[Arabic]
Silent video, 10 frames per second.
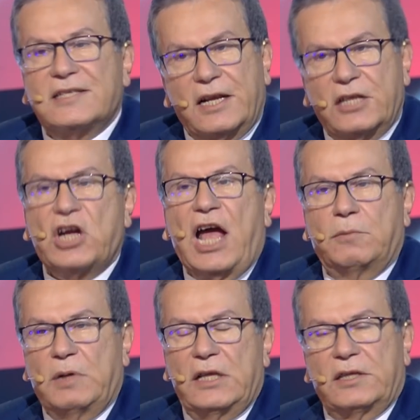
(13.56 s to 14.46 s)
إذا نجحت
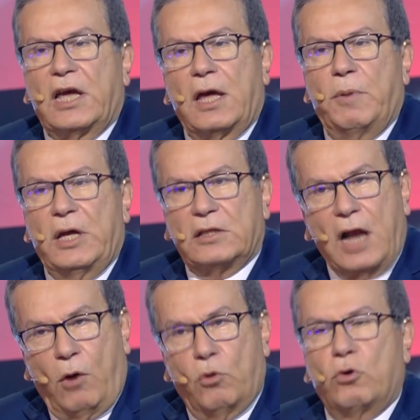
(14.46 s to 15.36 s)
بالانتخابات
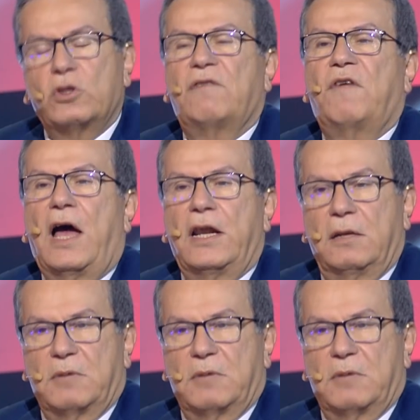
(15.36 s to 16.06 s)
رح أقوله دفع عني